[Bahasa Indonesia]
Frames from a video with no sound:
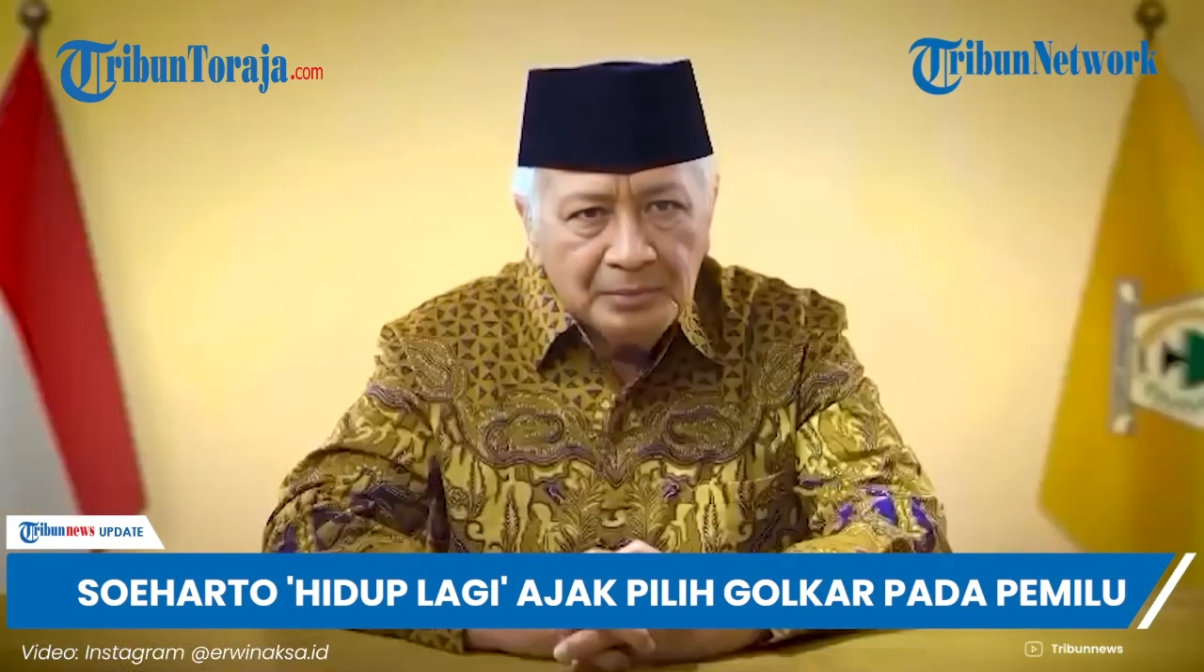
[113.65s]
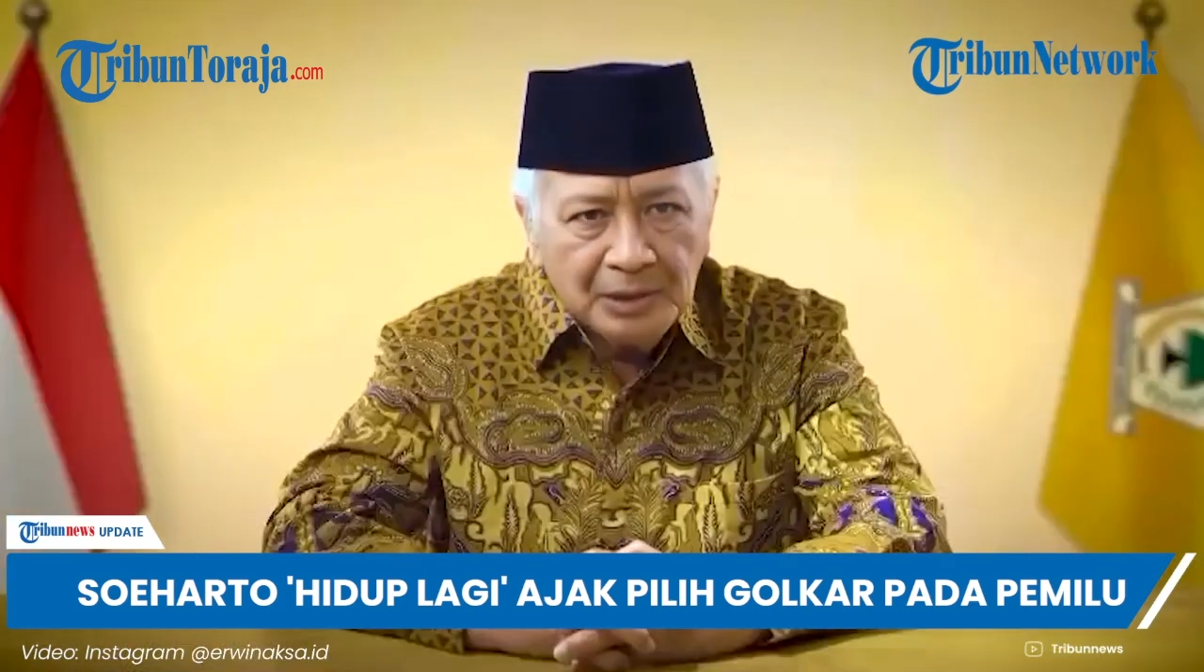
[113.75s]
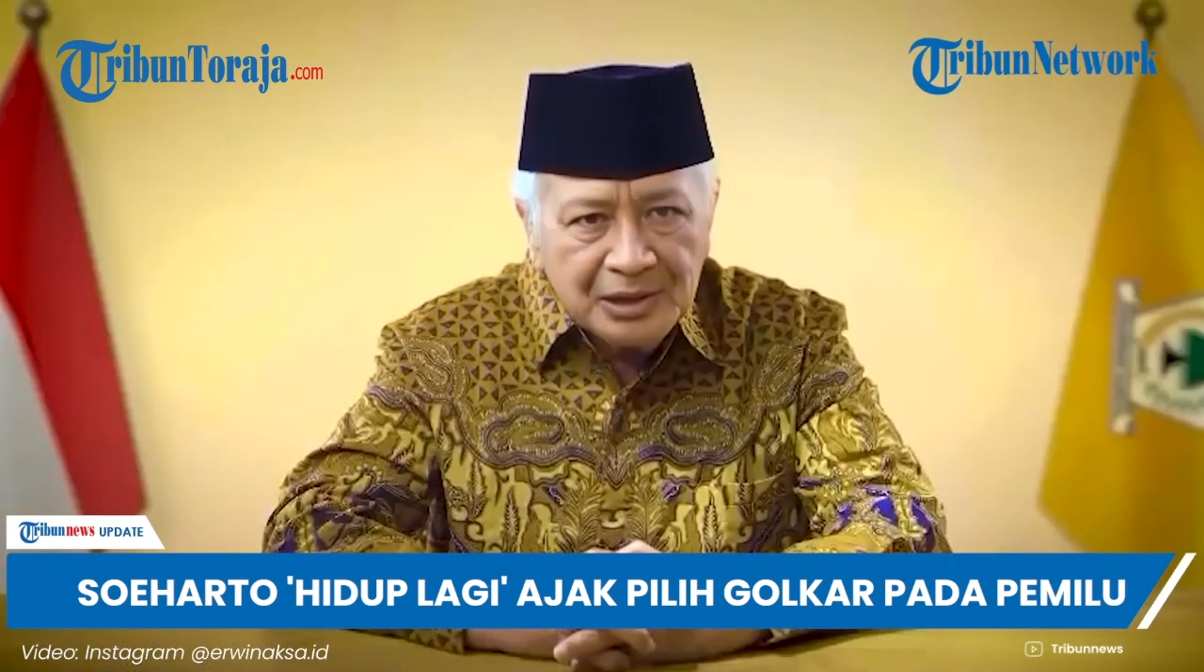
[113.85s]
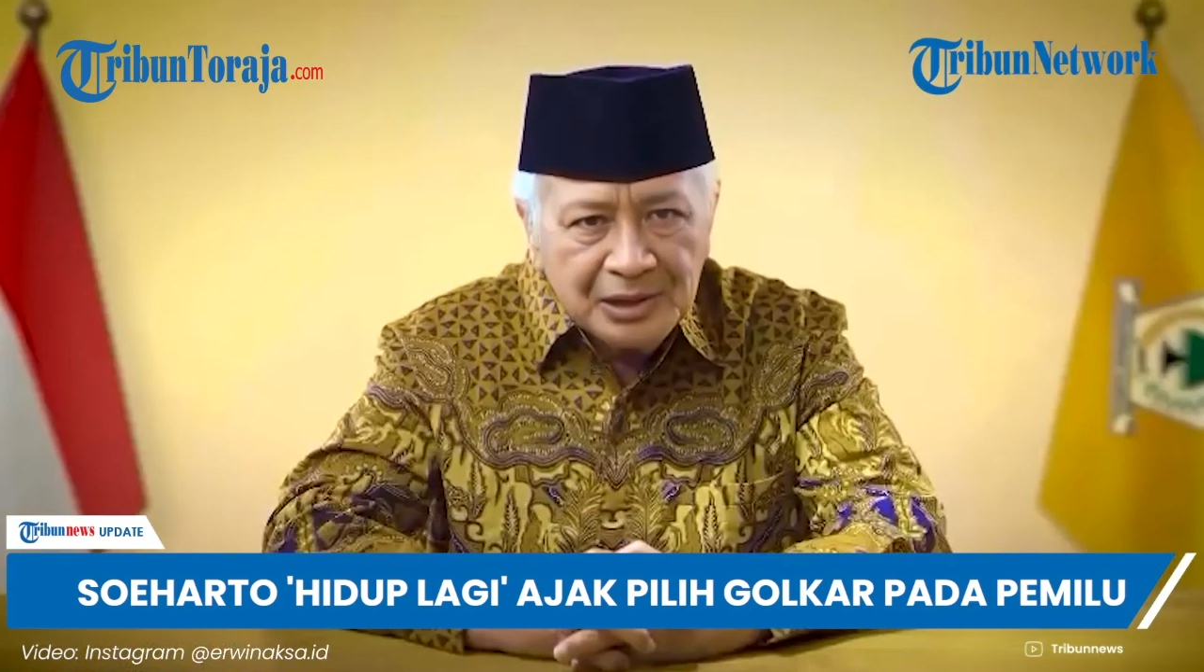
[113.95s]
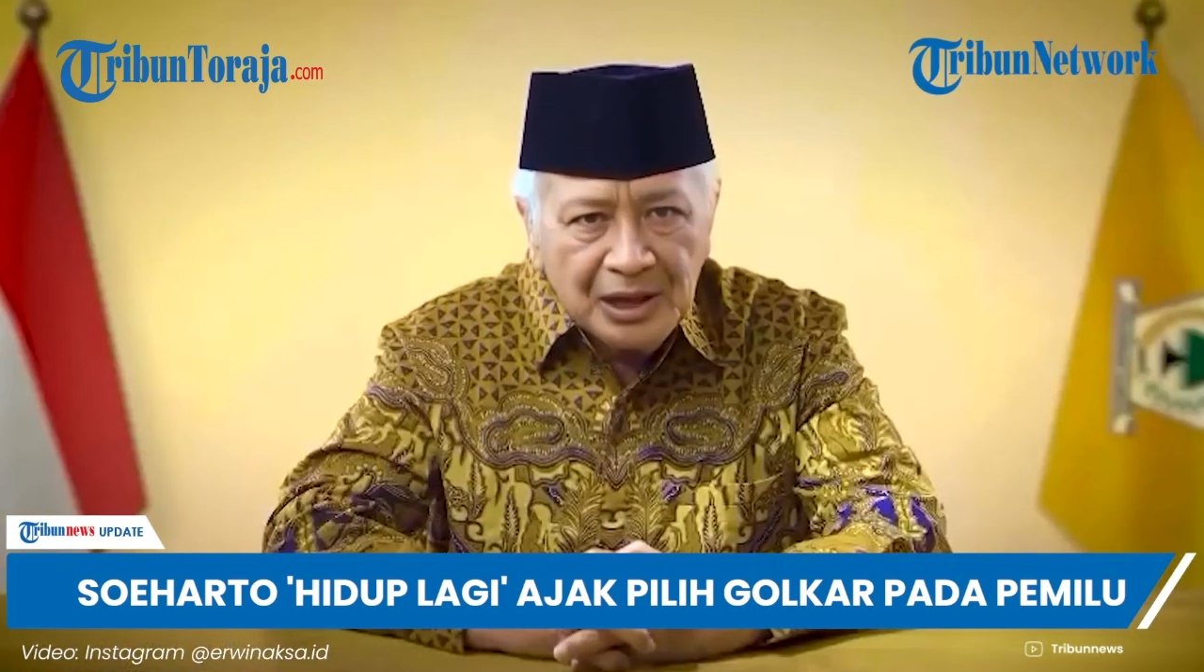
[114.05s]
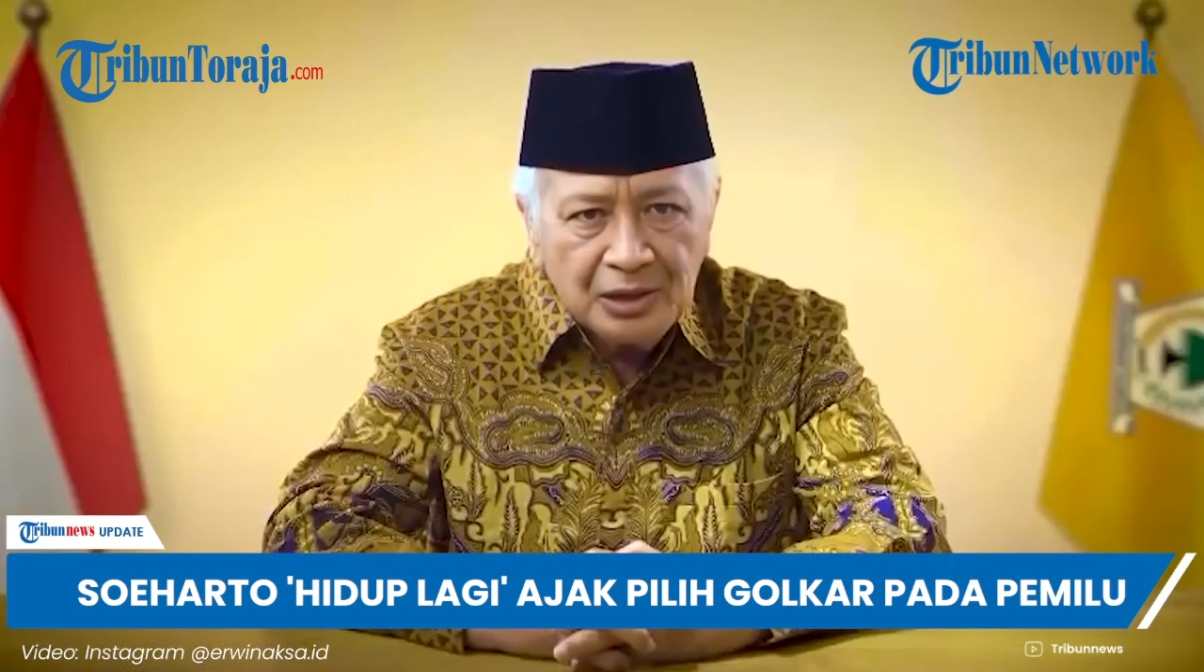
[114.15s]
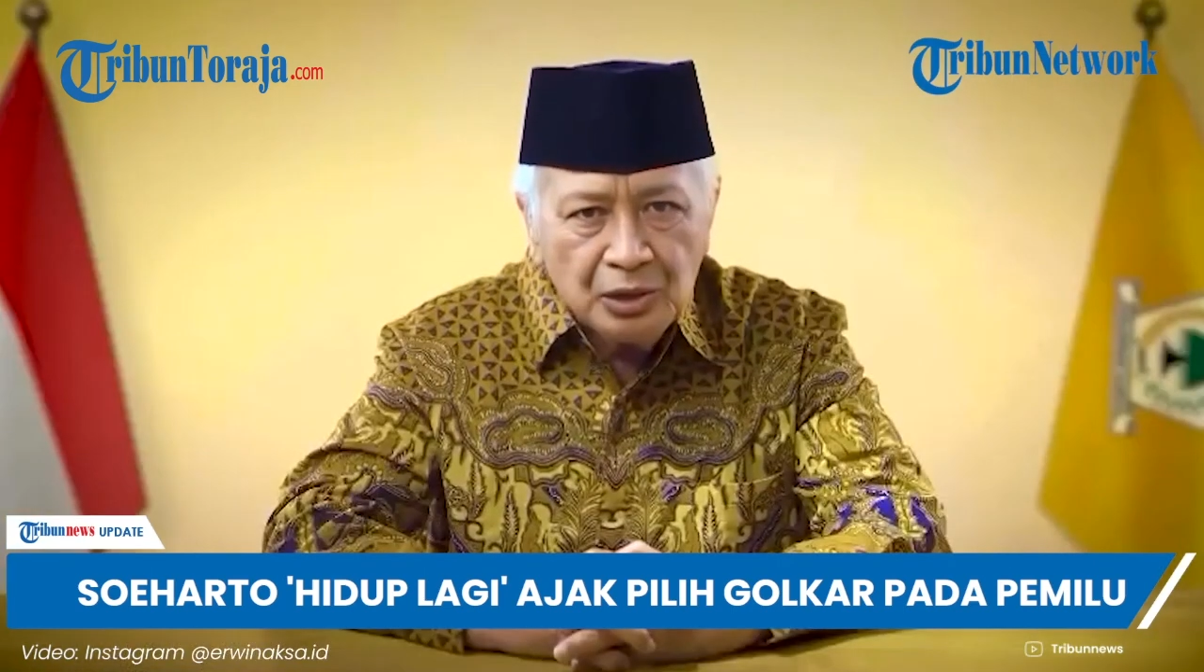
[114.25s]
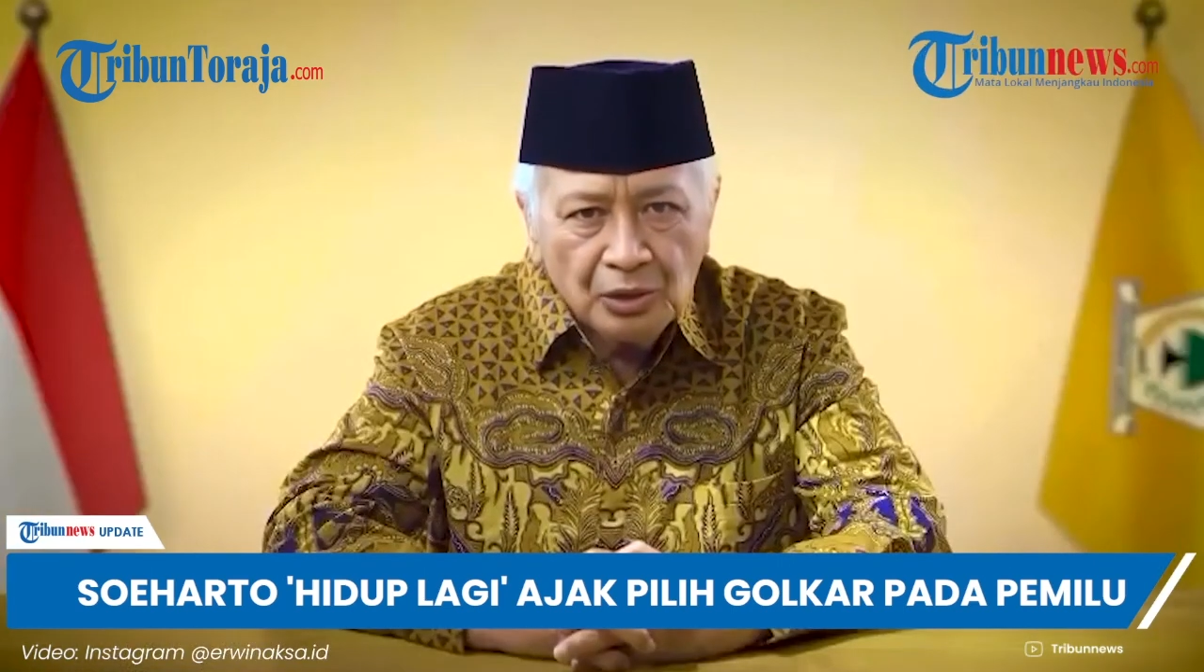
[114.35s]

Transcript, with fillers: Presiden